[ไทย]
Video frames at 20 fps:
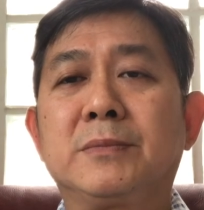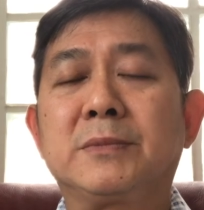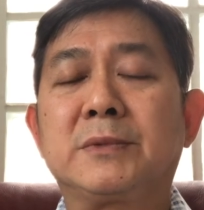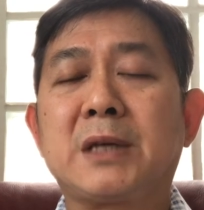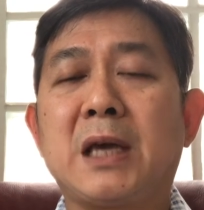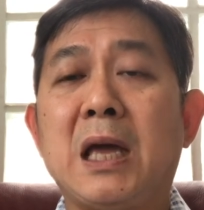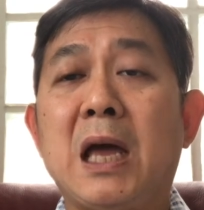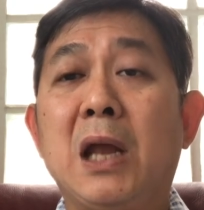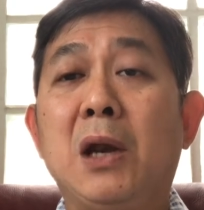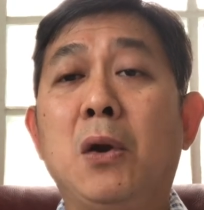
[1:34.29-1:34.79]
ใช้
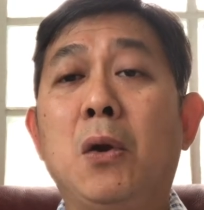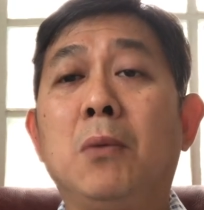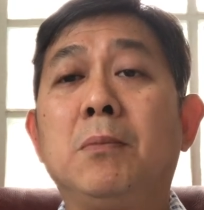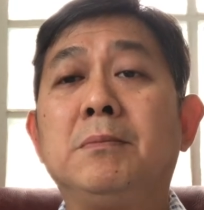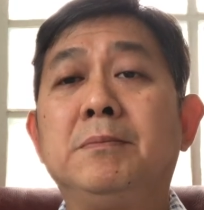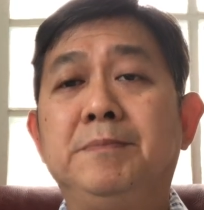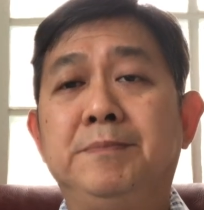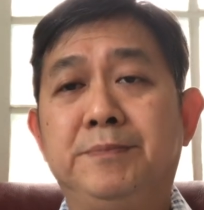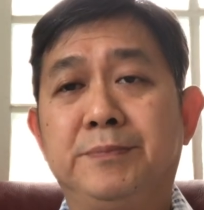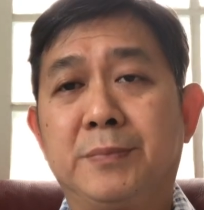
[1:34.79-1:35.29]
อารมณ์
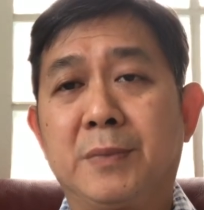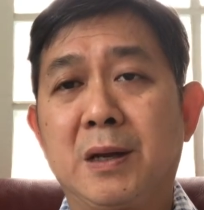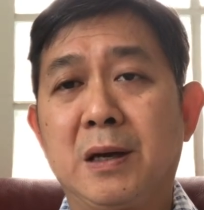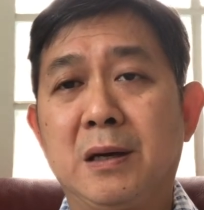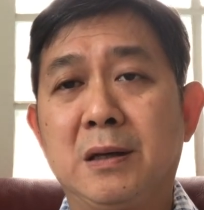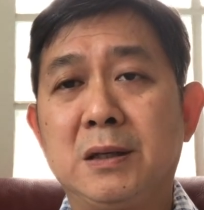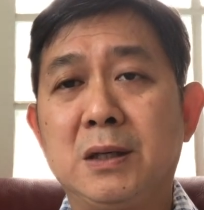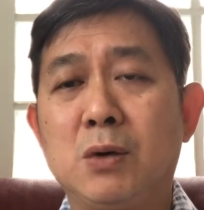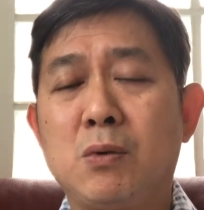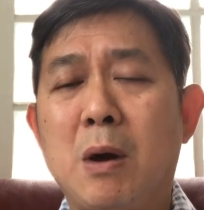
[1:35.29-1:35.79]

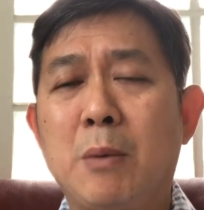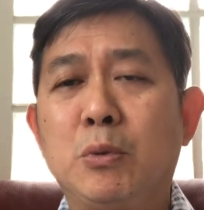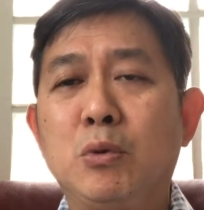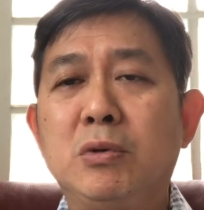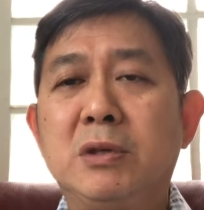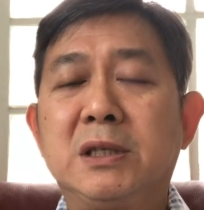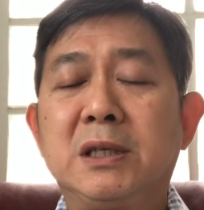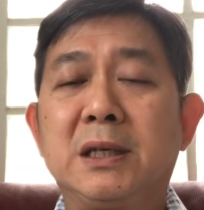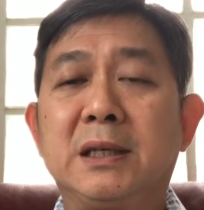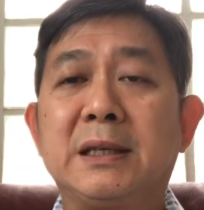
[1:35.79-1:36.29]
หรือความรู้
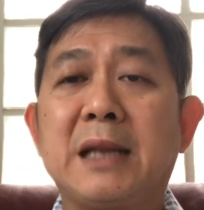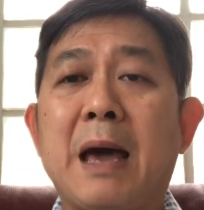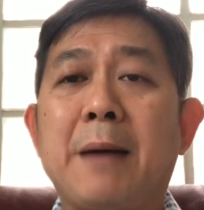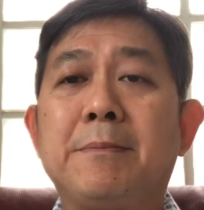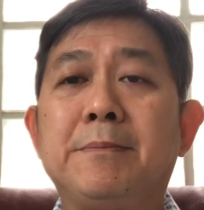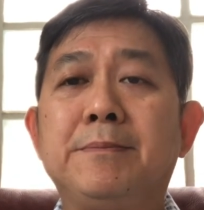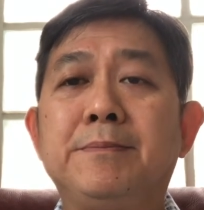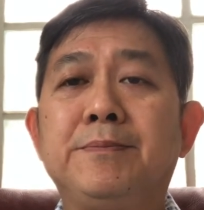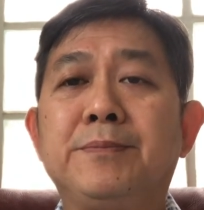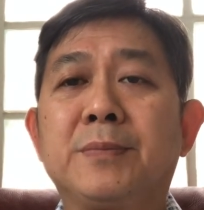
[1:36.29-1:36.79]
สึก
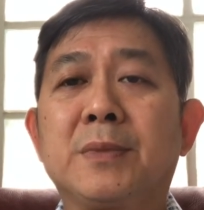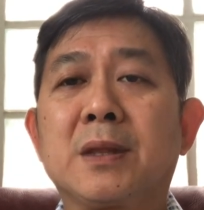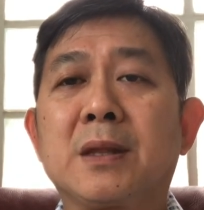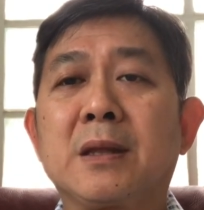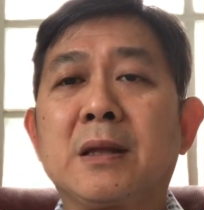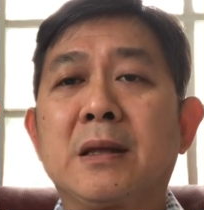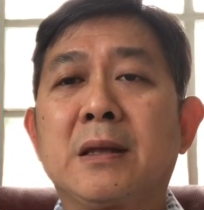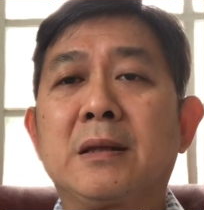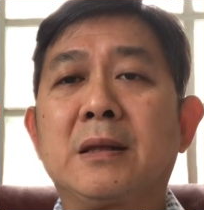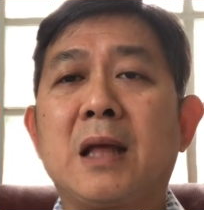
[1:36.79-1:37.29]

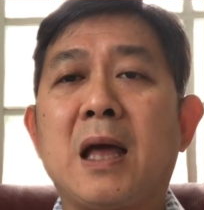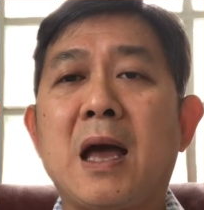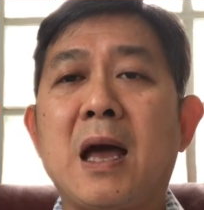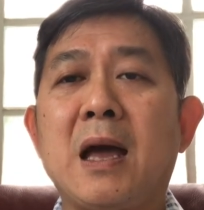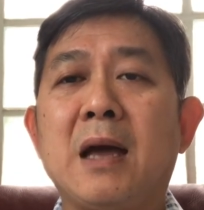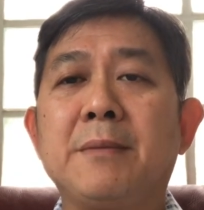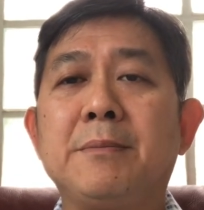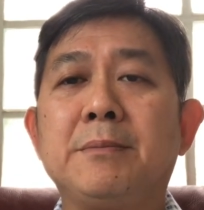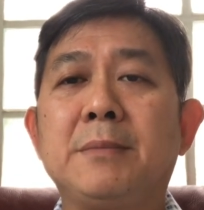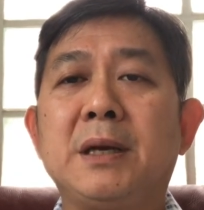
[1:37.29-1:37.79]
นำนะ
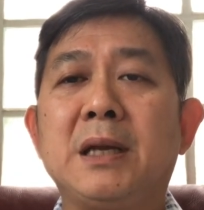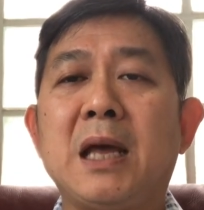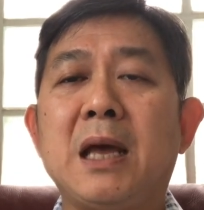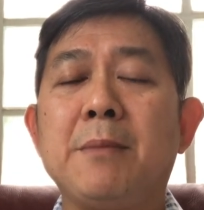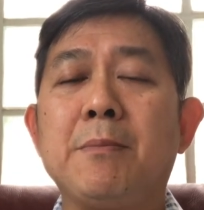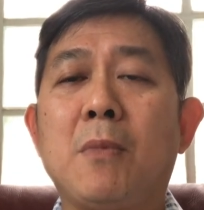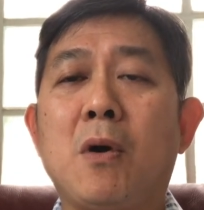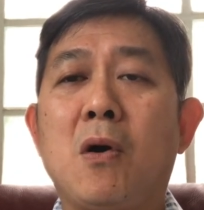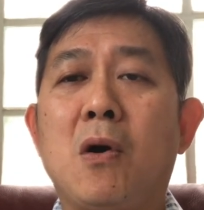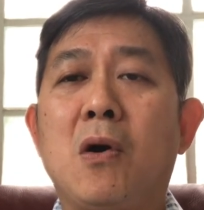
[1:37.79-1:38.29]
ไม่ได้
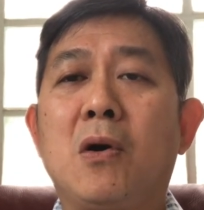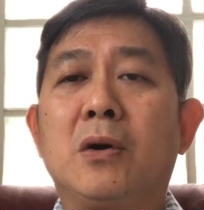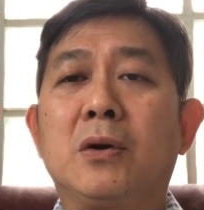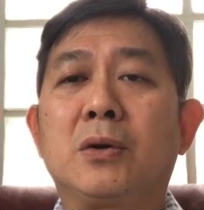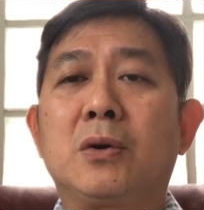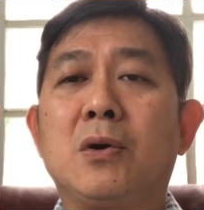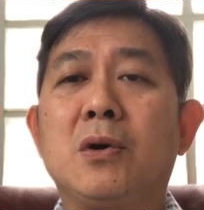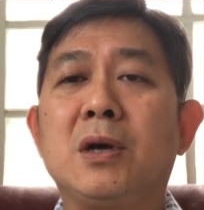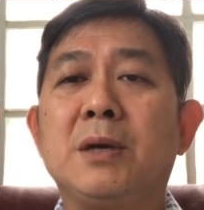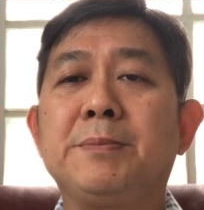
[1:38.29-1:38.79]
มอง
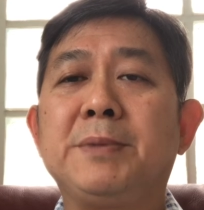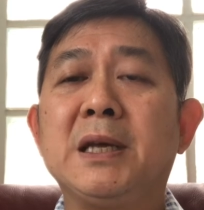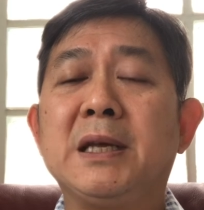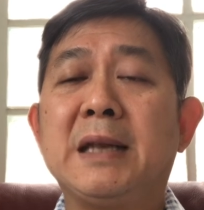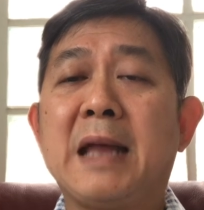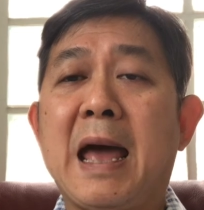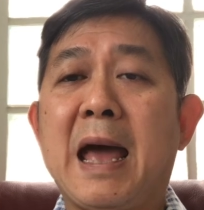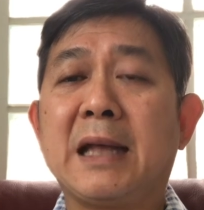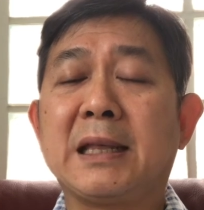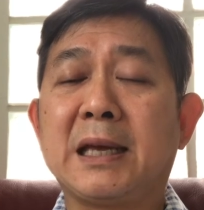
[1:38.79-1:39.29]
โดยพิจาร
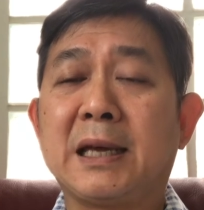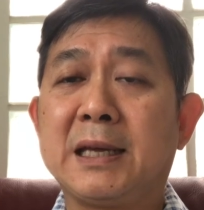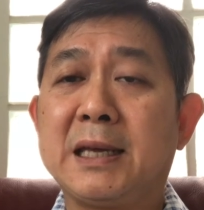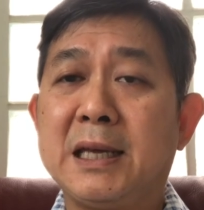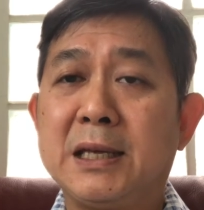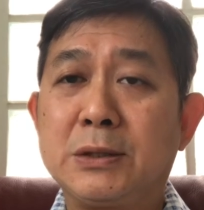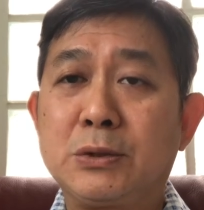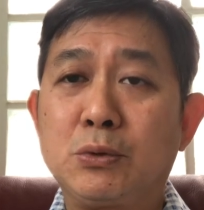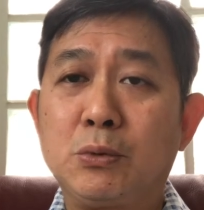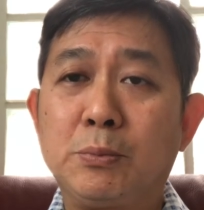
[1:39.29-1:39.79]
ณาจากเห
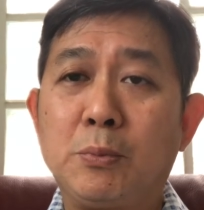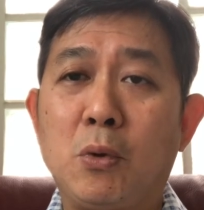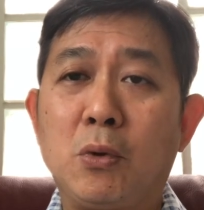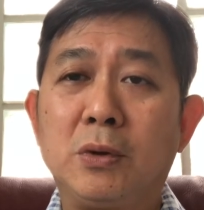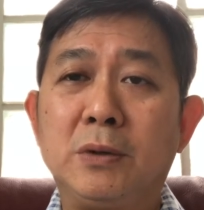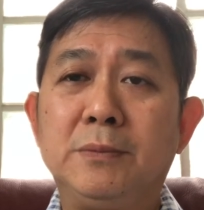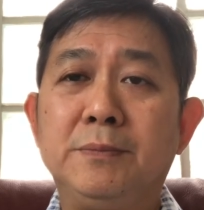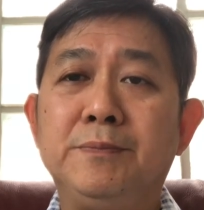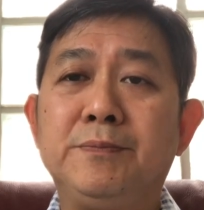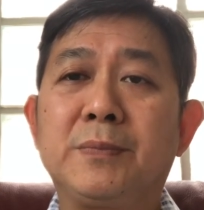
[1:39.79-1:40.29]
ตุสู่ผล
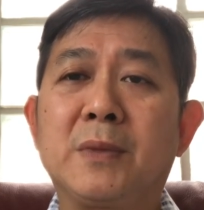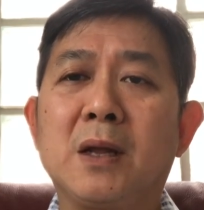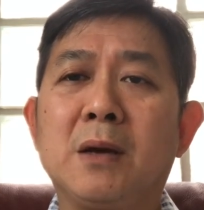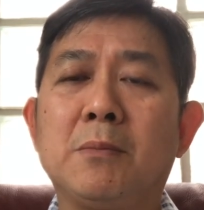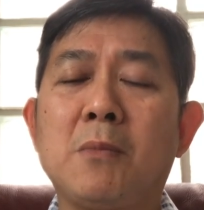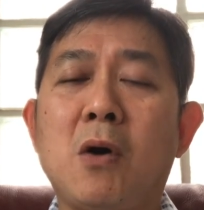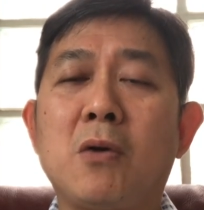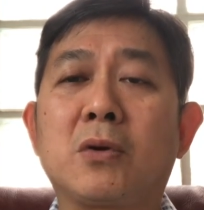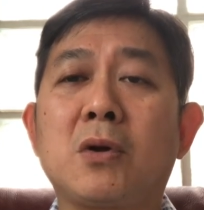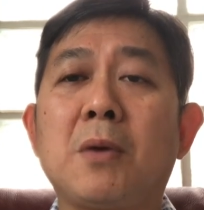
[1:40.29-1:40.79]

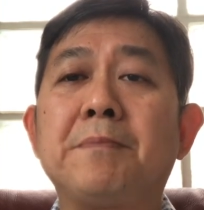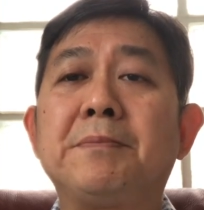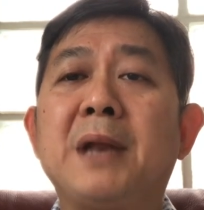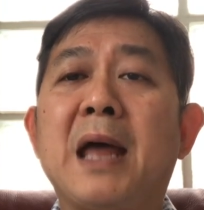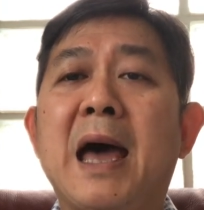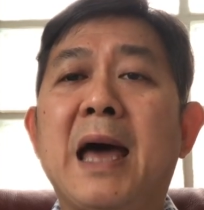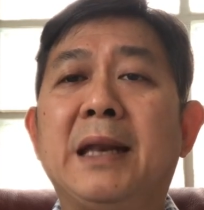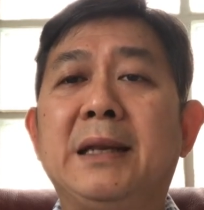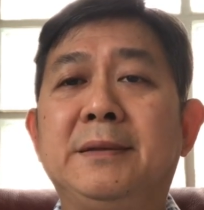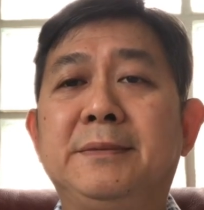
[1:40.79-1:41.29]
มองรอบด้าน